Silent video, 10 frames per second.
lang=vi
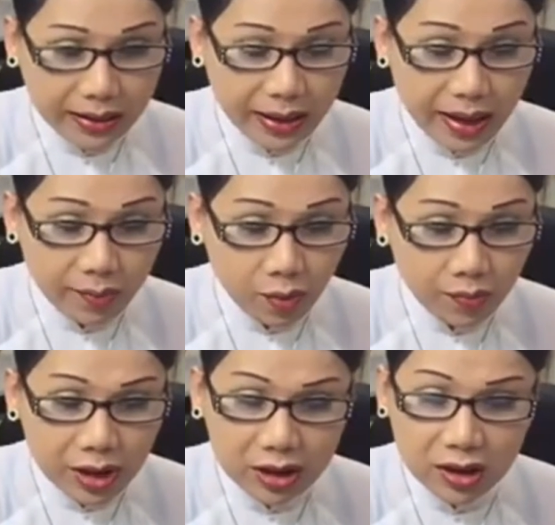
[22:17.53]
tại vì em
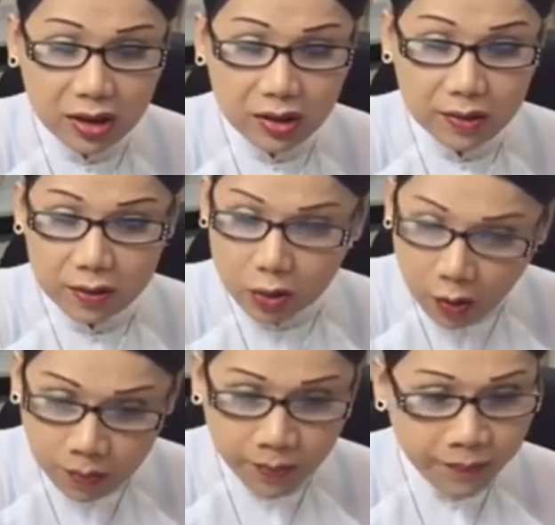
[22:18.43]
cũng biết tiếng
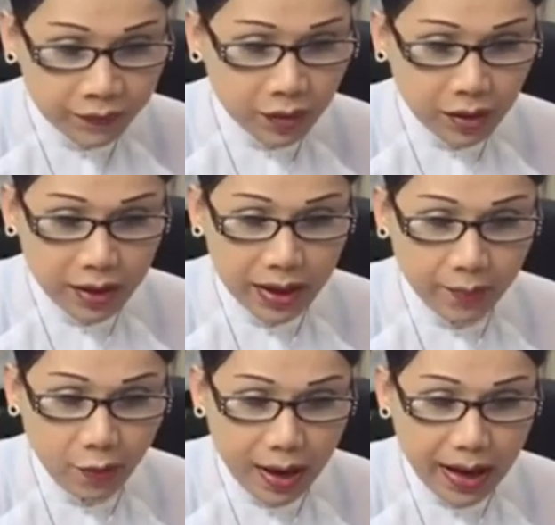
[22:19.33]
Trung cho nên
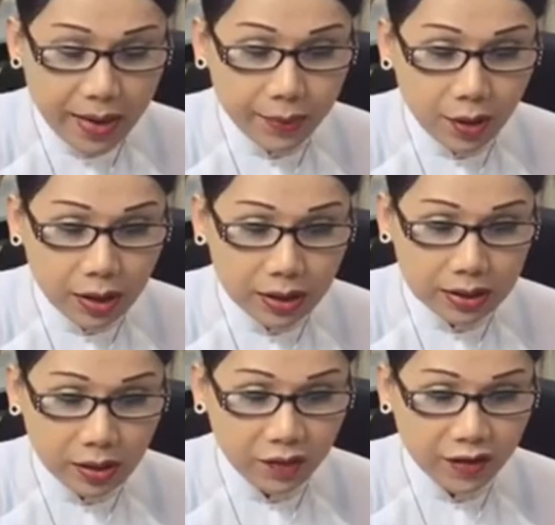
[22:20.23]
em qua em nói lịch
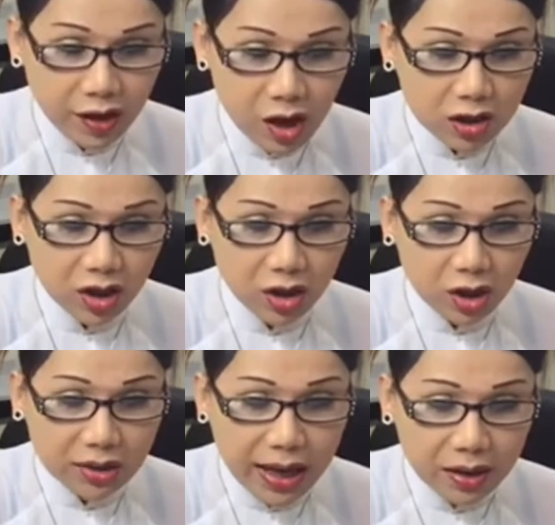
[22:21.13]
sự với nó thì
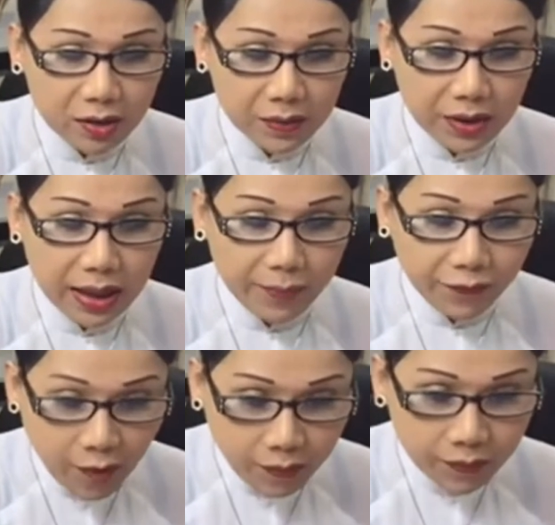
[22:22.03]
nó tắt được 15
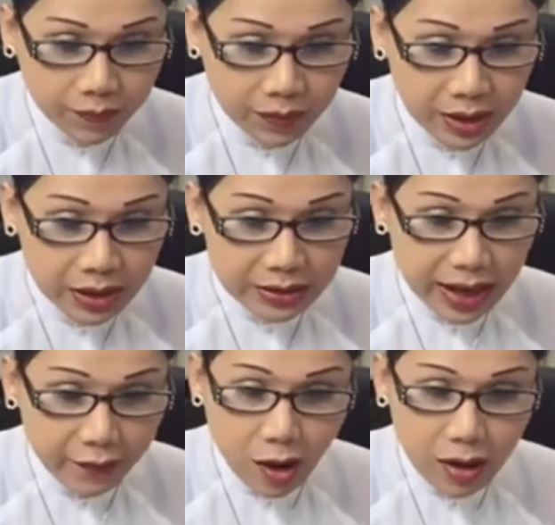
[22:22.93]
phút
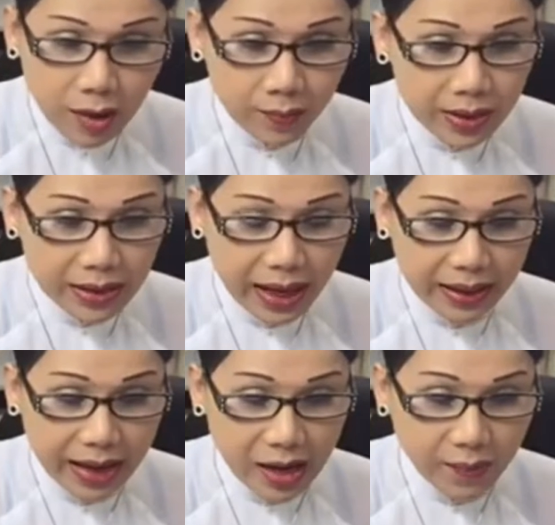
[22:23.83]
sau đó không biết
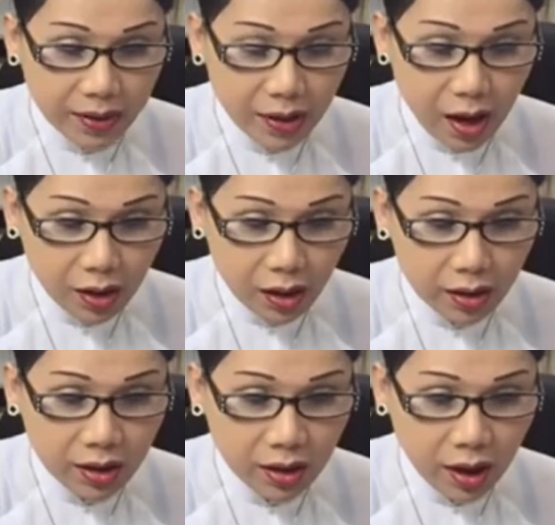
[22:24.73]
thằng nào bên đó nó
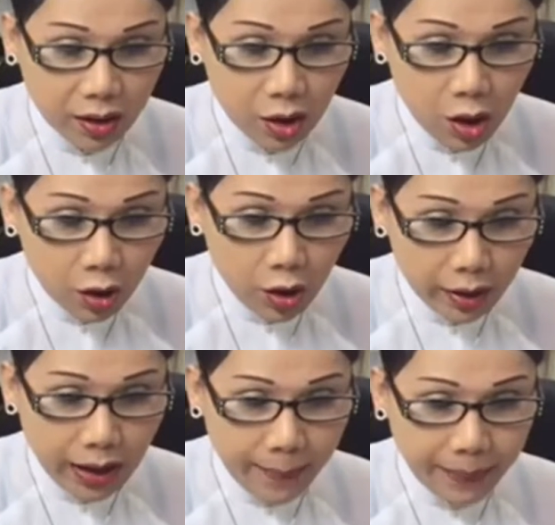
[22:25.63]
điên lên nó
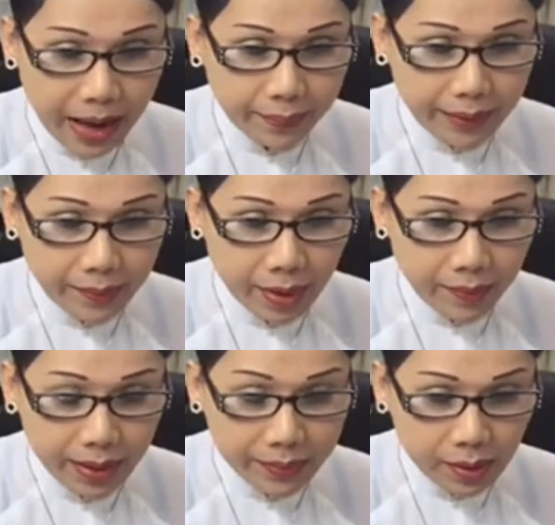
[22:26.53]
đập đập rầm
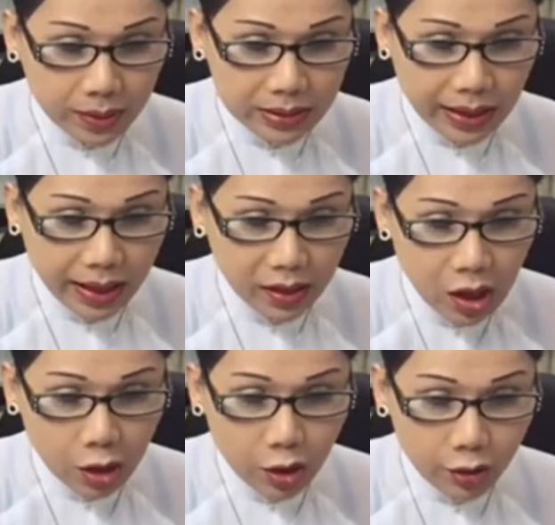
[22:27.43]
rầm rầm trong khách sạn
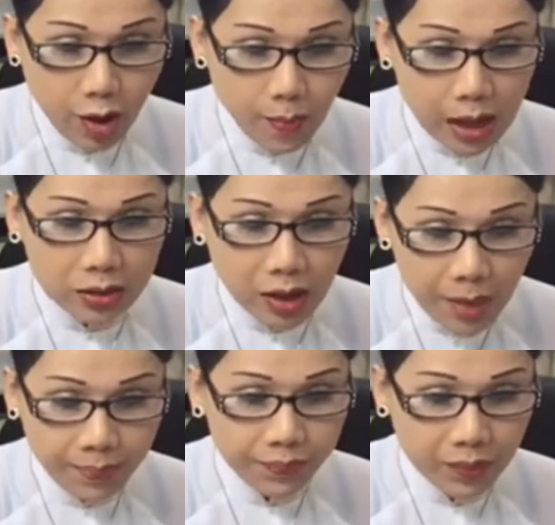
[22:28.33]
rồi nó bực tiếp